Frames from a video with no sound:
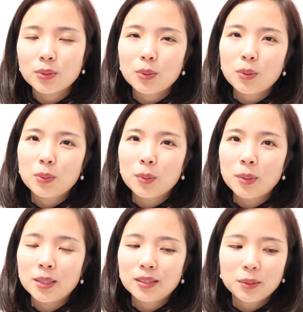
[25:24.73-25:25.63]
过，我
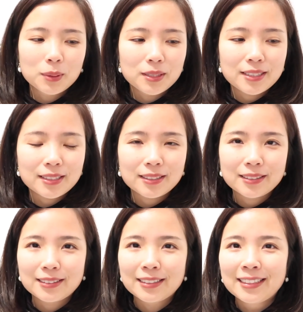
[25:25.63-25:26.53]
们都已
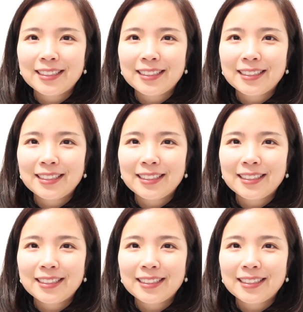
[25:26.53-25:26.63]
经